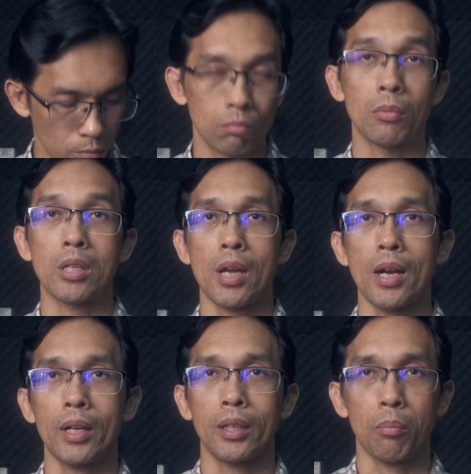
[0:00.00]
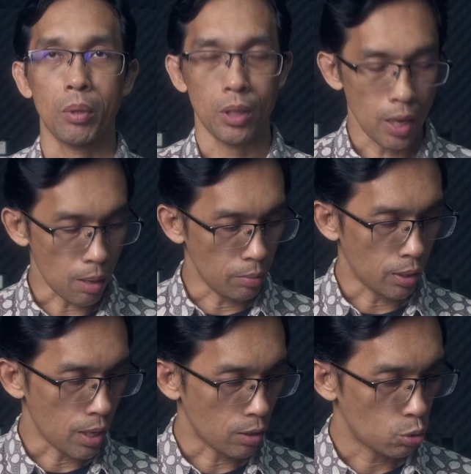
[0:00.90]
Bacaan Alkitab kita diambil
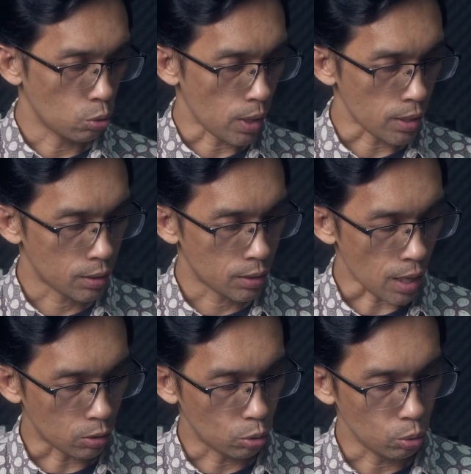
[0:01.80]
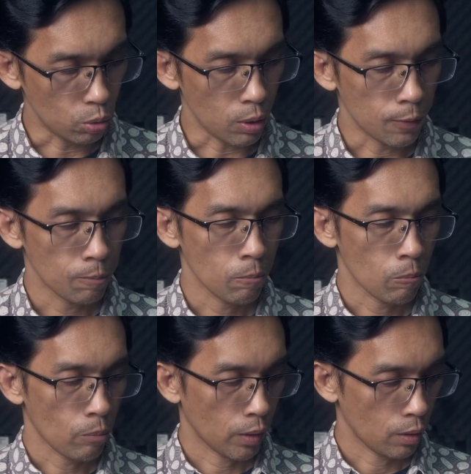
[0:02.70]
dari surat 1
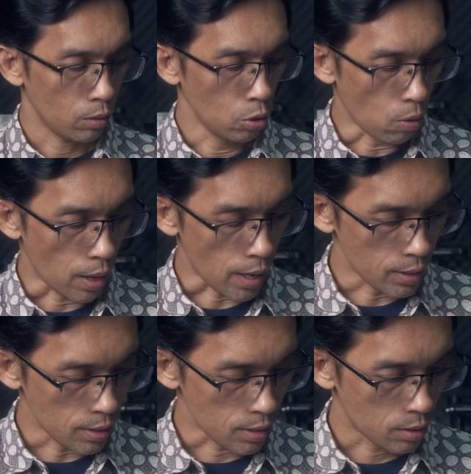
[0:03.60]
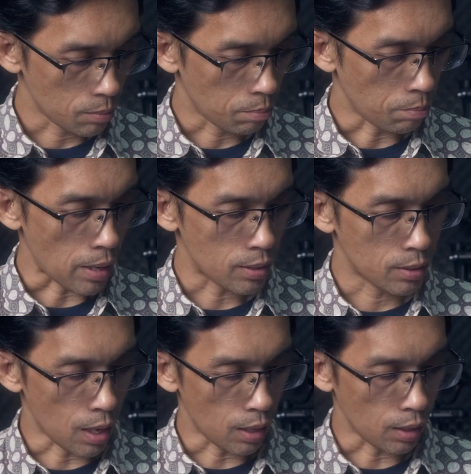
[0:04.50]
Yohanes
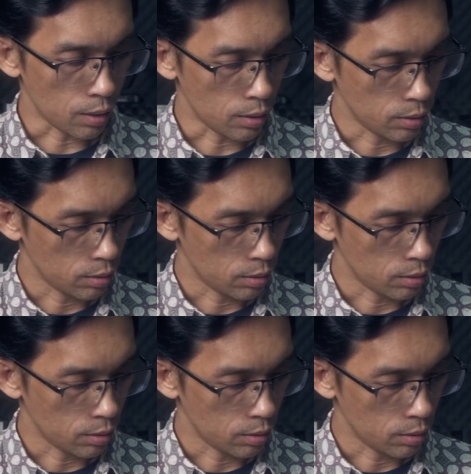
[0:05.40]
pasal